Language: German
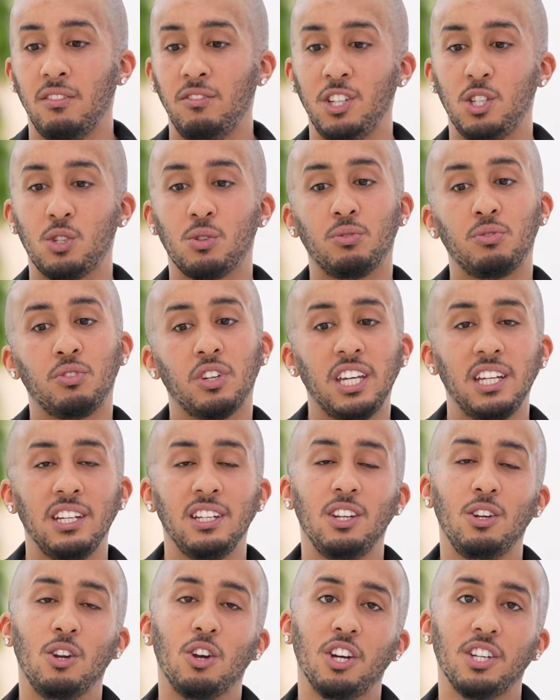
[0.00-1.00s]
wie
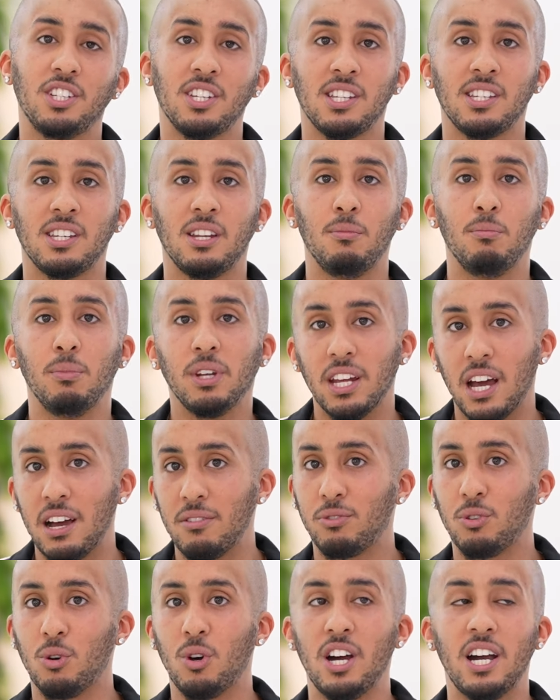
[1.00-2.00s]
zufrieden die Leute sind mit
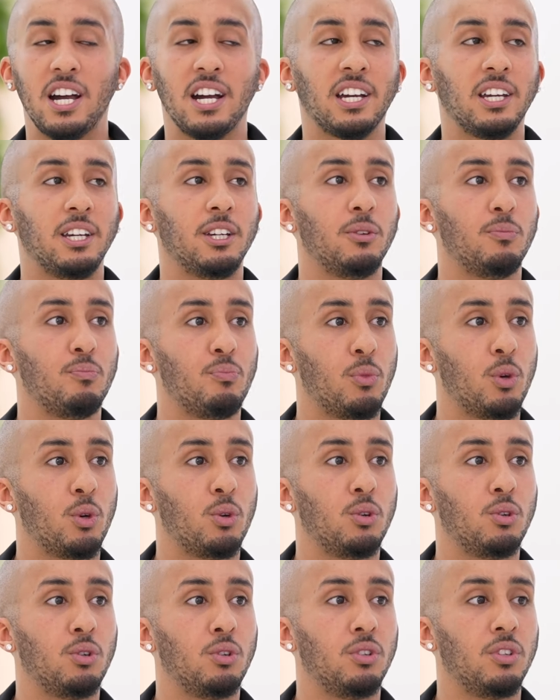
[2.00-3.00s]
Afrohaare
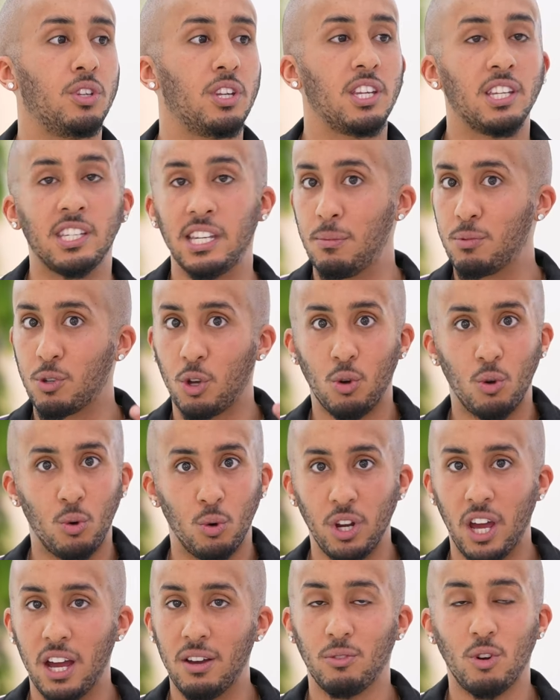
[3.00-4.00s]
und selbst auch
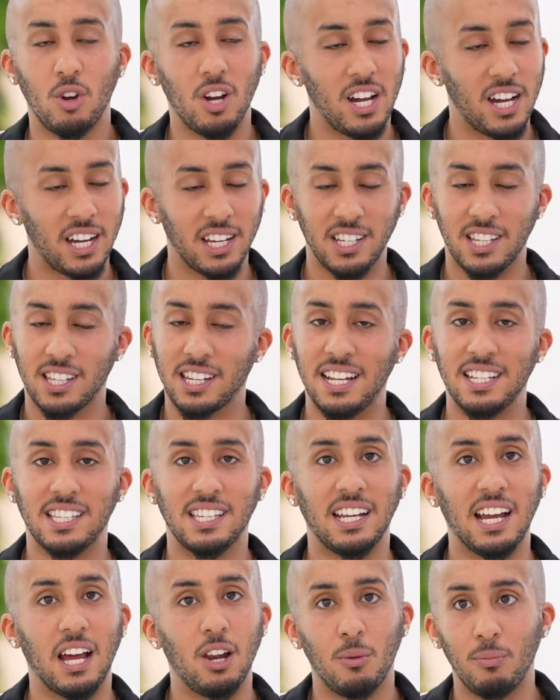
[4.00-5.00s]
ohne Afrohaare ist ganz
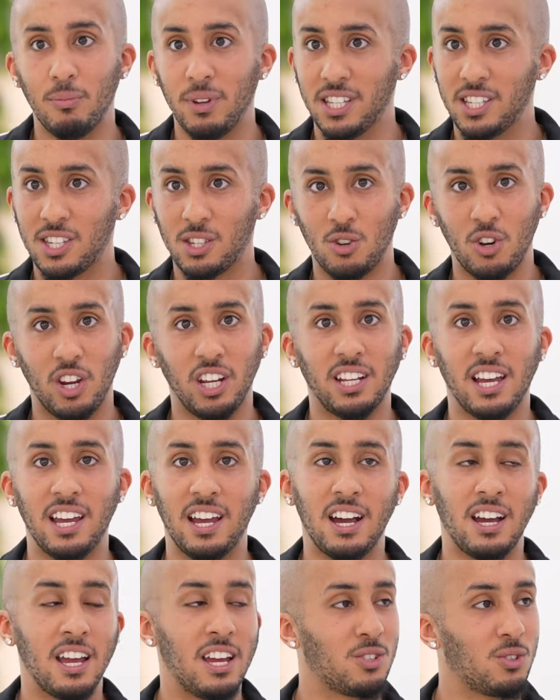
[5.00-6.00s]
egal, ob man straight
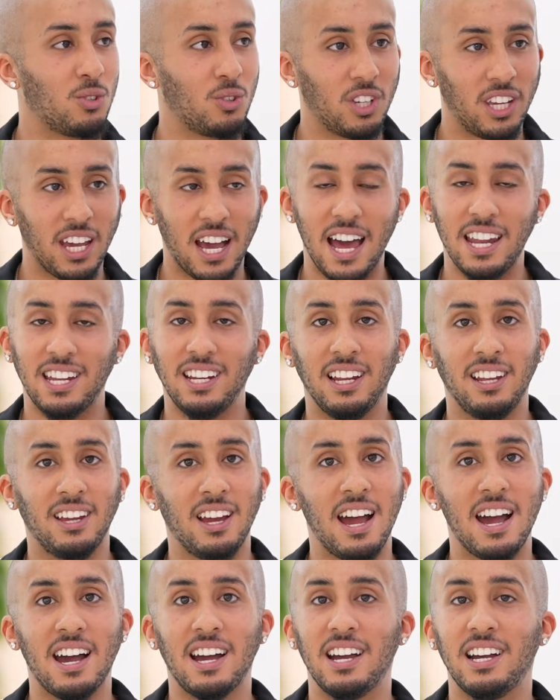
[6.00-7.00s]
Haare, also gerade
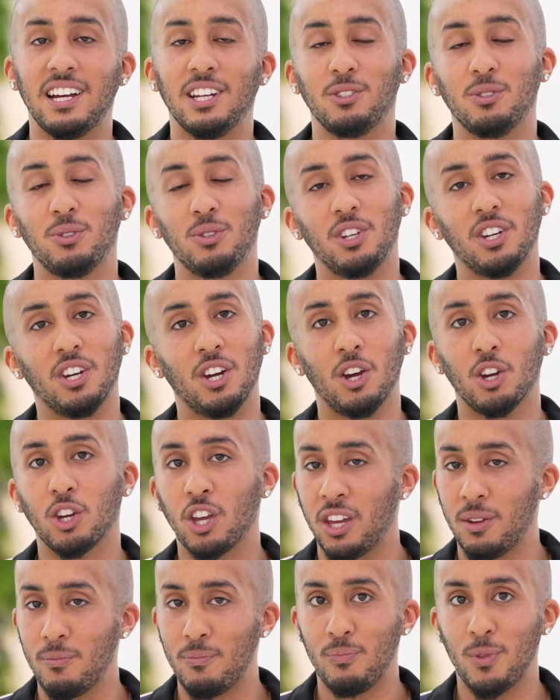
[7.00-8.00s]
Haare hat oder
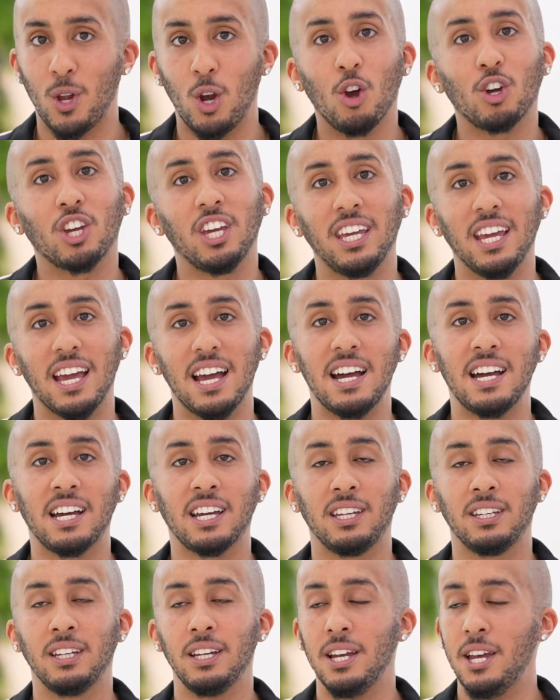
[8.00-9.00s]
ähm, lockige
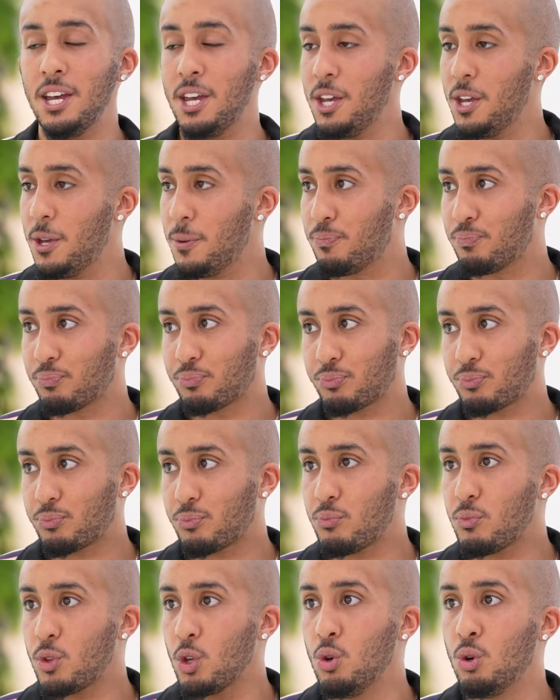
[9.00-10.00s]
Haare.
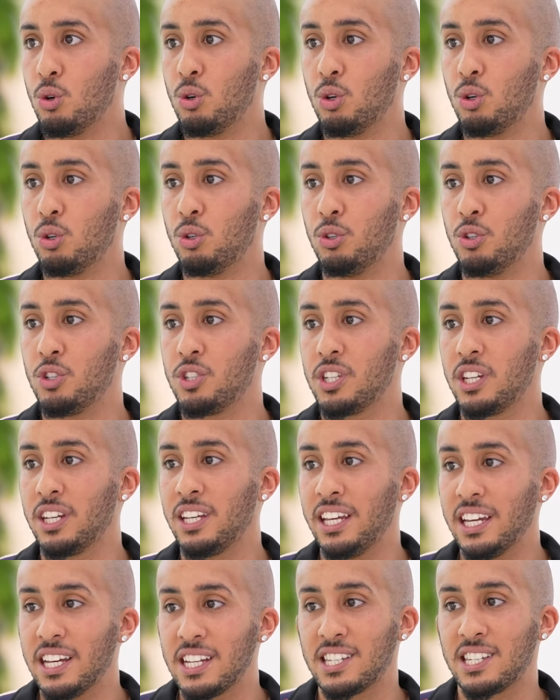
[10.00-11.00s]
Und
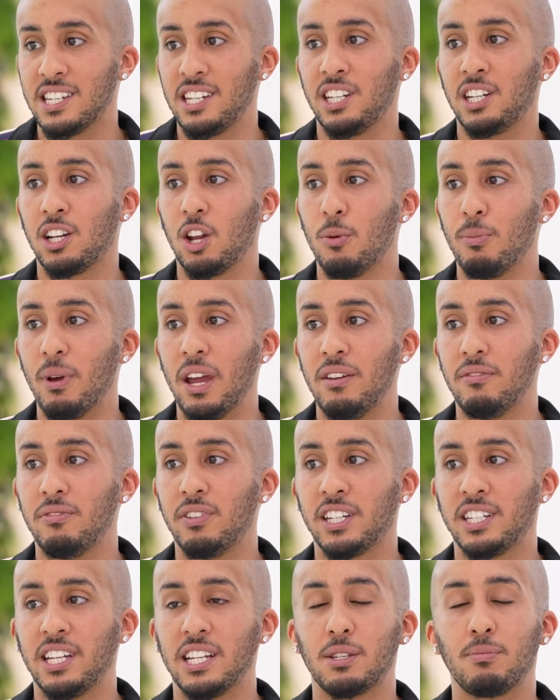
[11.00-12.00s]
yes, ich glaube
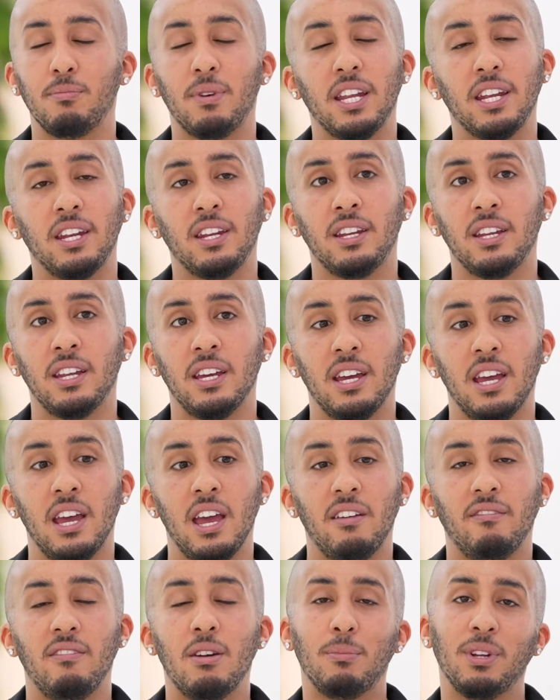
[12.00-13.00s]
einfach, dass man,
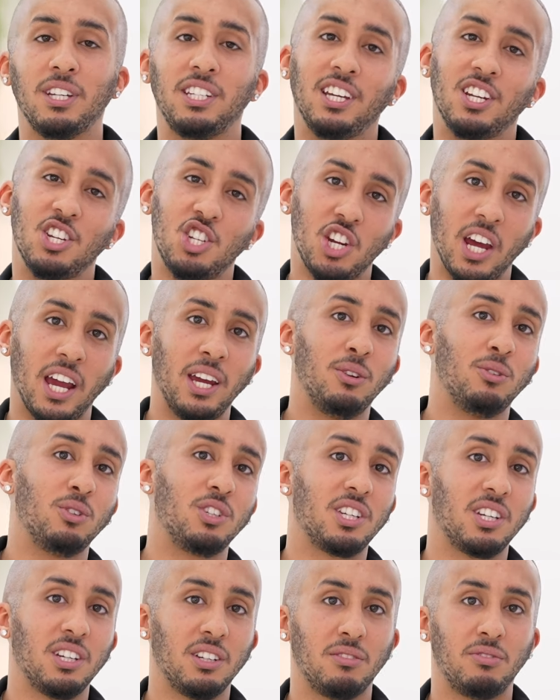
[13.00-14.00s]
wenn man die Entscheidung
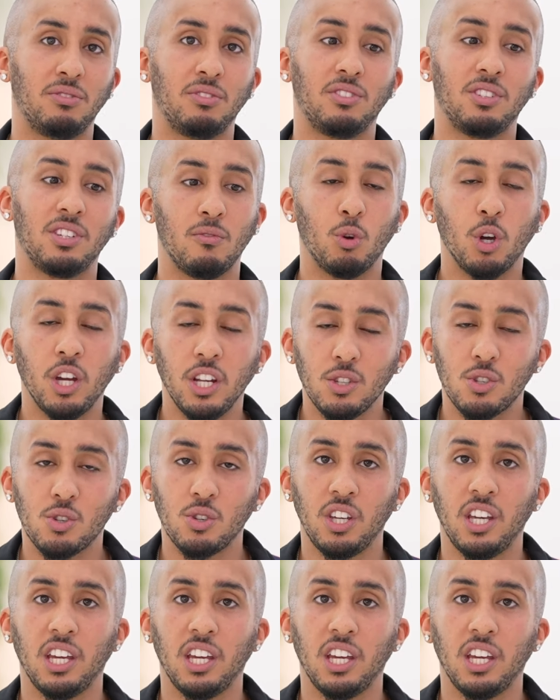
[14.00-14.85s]
trifft, wohin zu